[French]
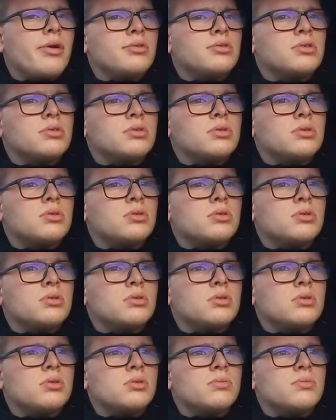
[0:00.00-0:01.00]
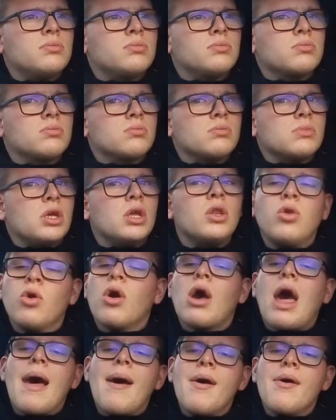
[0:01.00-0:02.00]
euh, il
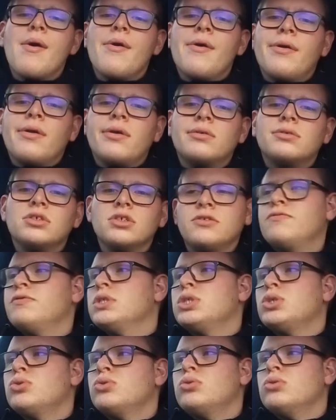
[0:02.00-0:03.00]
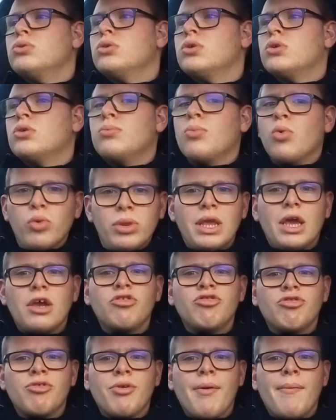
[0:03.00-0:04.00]
y aura une vidéo
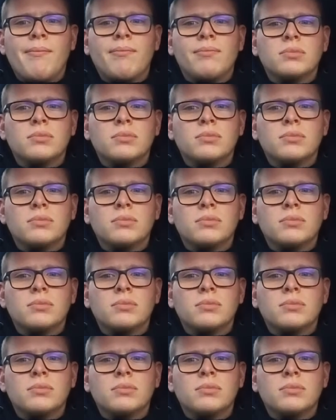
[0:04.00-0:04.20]
montage.